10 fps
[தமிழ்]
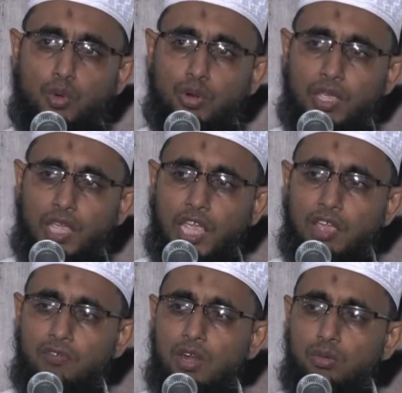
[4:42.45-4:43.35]
ஒரு
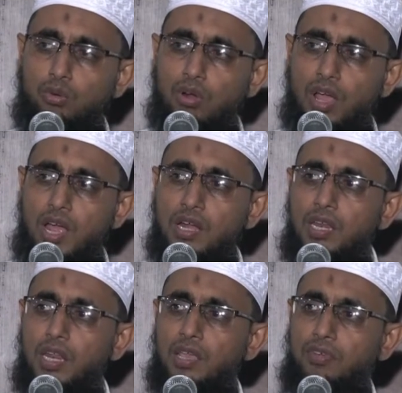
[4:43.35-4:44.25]
ஏவல்
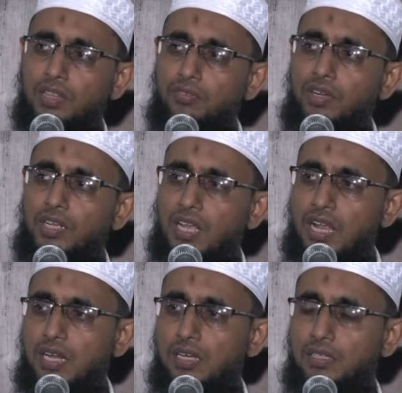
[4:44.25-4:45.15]
குர்ஆனிலே
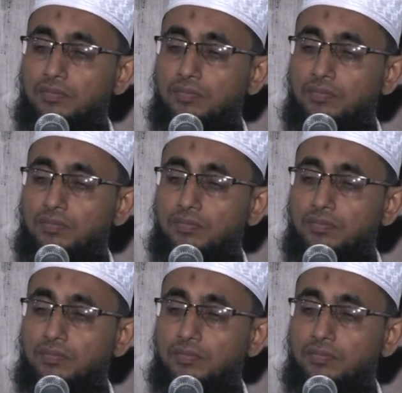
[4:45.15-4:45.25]
வந்துவிட்டால்